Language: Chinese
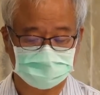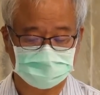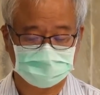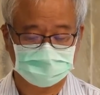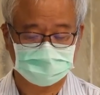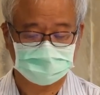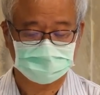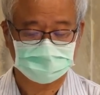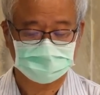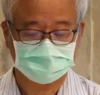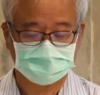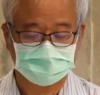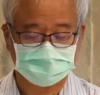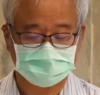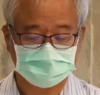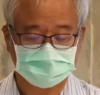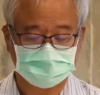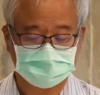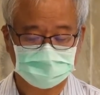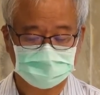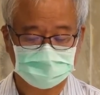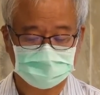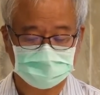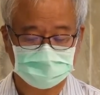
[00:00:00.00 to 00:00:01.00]
上
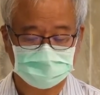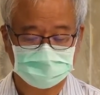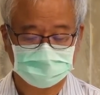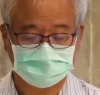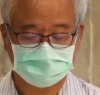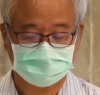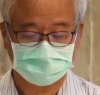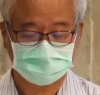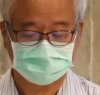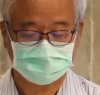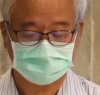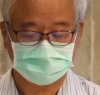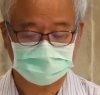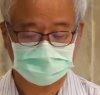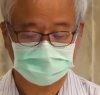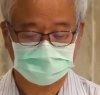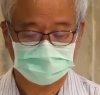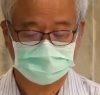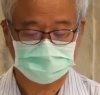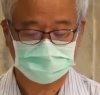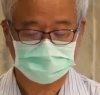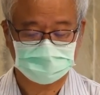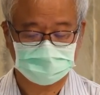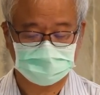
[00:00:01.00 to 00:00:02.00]
主为我
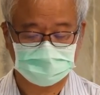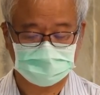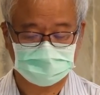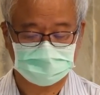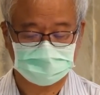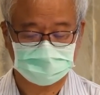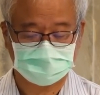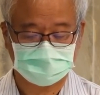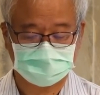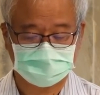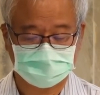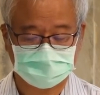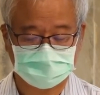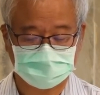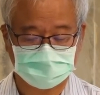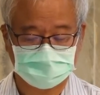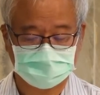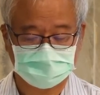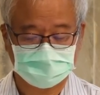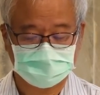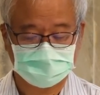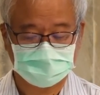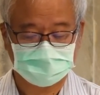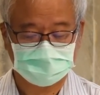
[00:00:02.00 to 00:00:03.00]
们行了
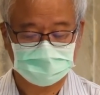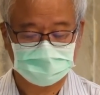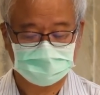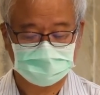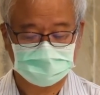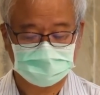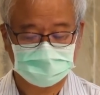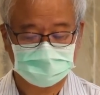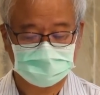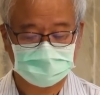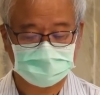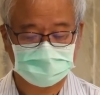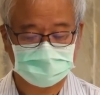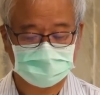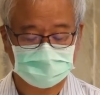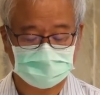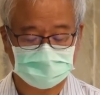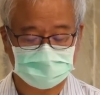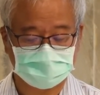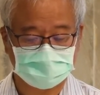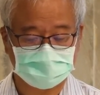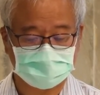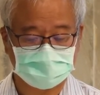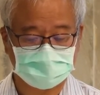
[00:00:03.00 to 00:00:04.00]
伟大
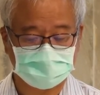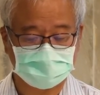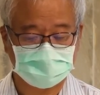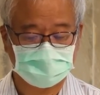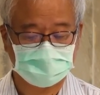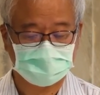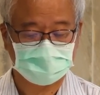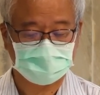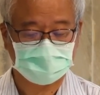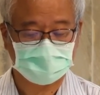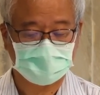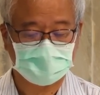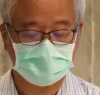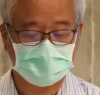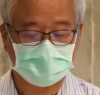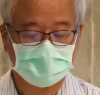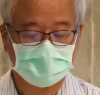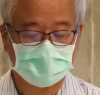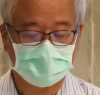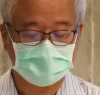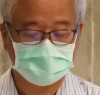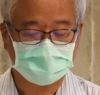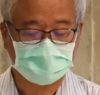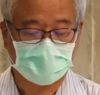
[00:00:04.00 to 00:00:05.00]
奇迹。
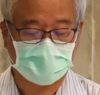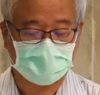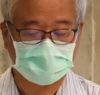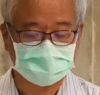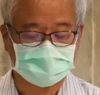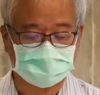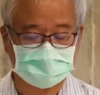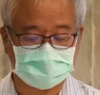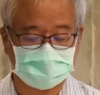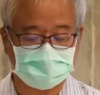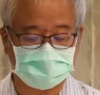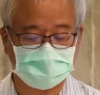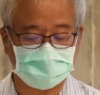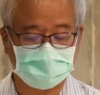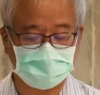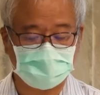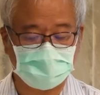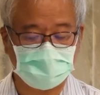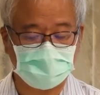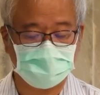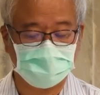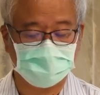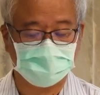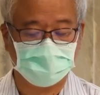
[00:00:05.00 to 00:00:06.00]
那时
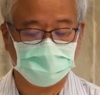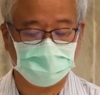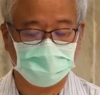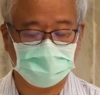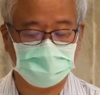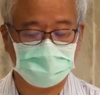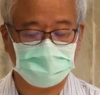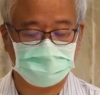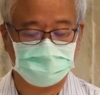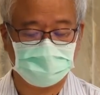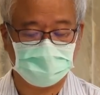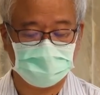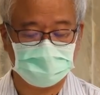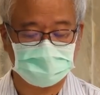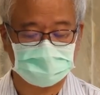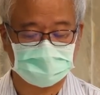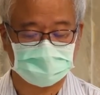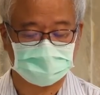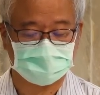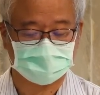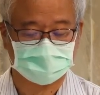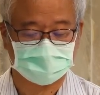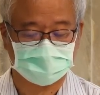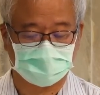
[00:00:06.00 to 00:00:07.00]
一民彼
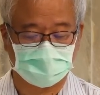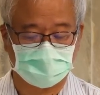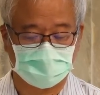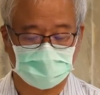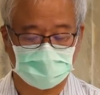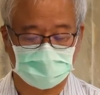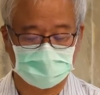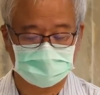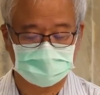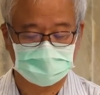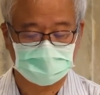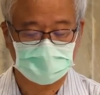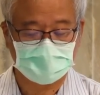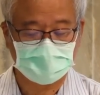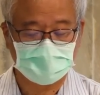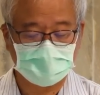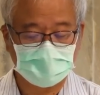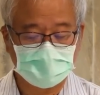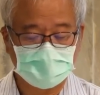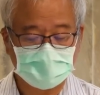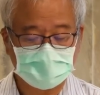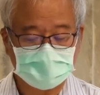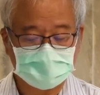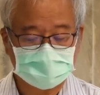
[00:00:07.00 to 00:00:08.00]
此说。
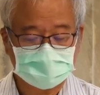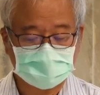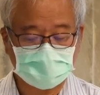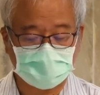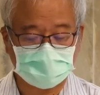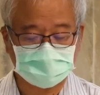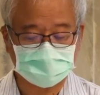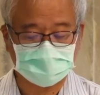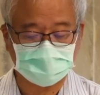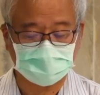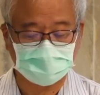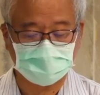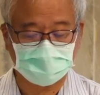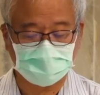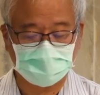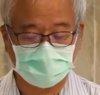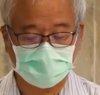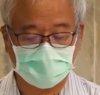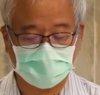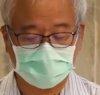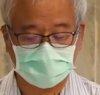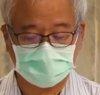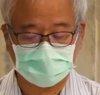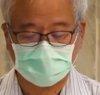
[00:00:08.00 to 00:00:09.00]
上主
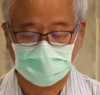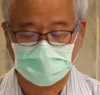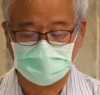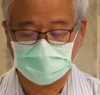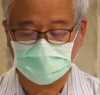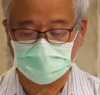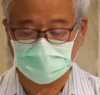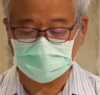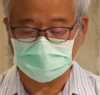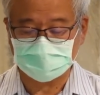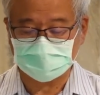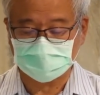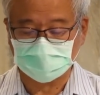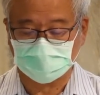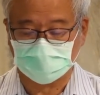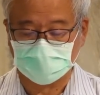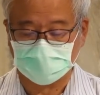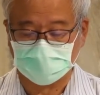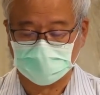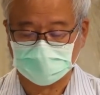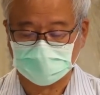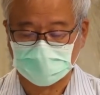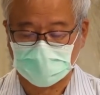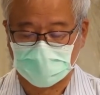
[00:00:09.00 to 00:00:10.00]
为他们
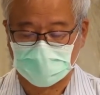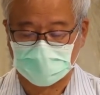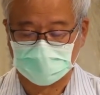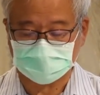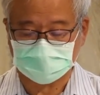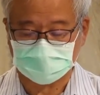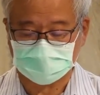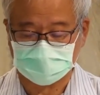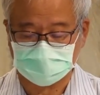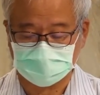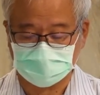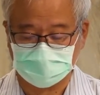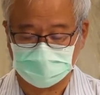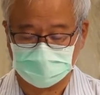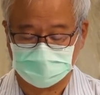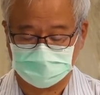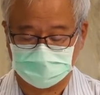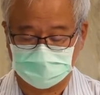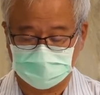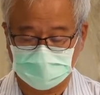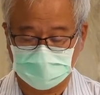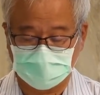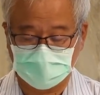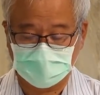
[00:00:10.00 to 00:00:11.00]
做了大事，
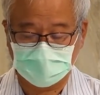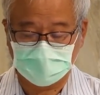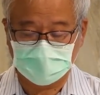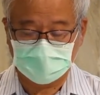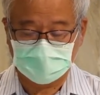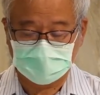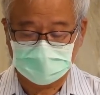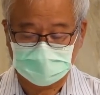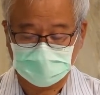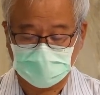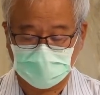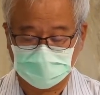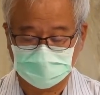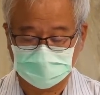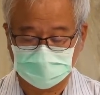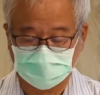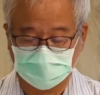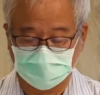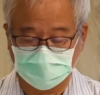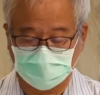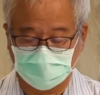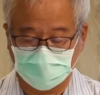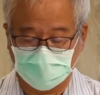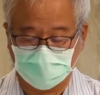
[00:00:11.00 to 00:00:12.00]
上
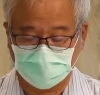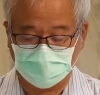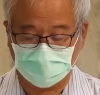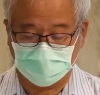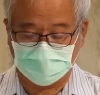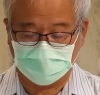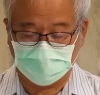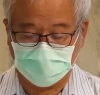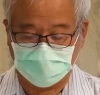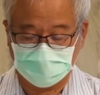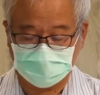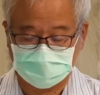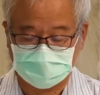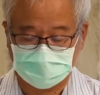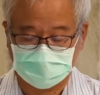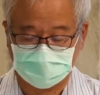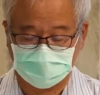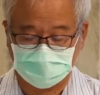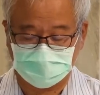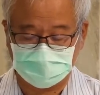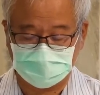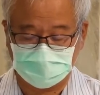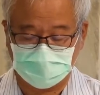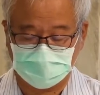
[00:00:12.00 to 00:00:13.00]
主为我们
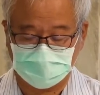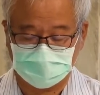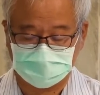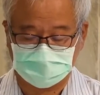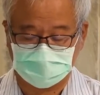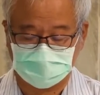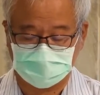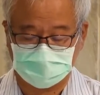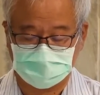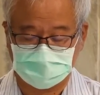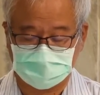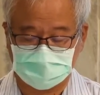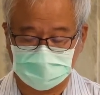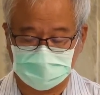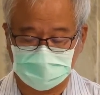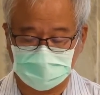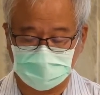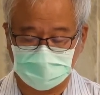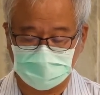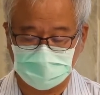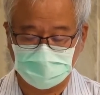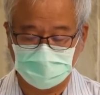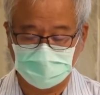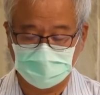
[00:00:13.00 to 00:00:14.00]
行了奇
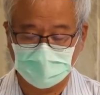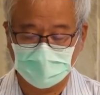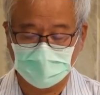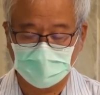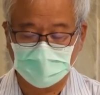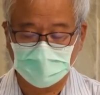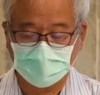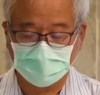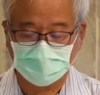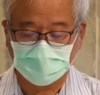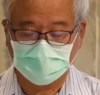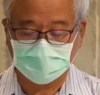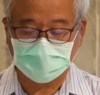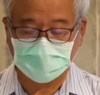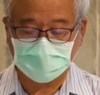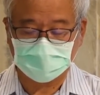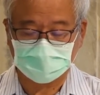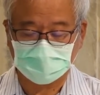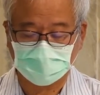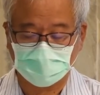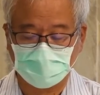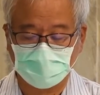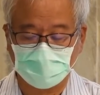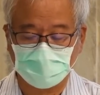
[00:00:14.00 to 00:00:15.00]
迹，我
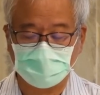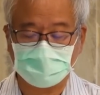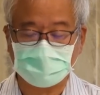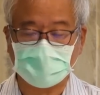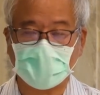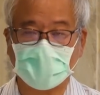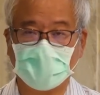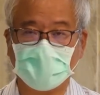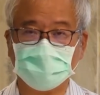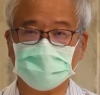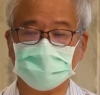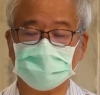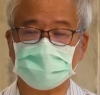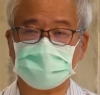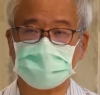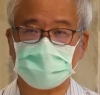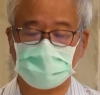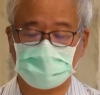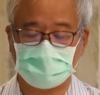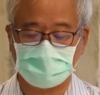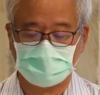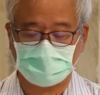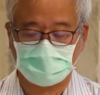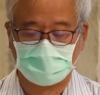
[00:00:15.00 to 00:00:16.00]
们都满
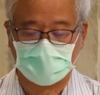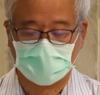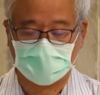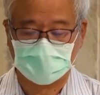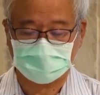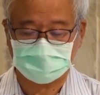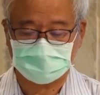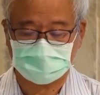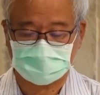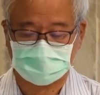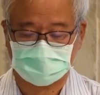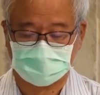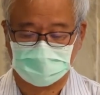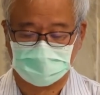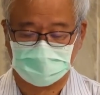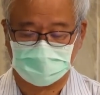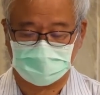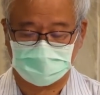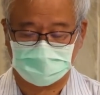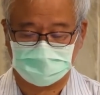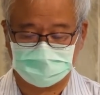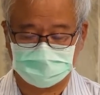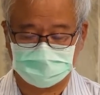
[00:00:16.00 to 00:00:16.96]
心欢喜。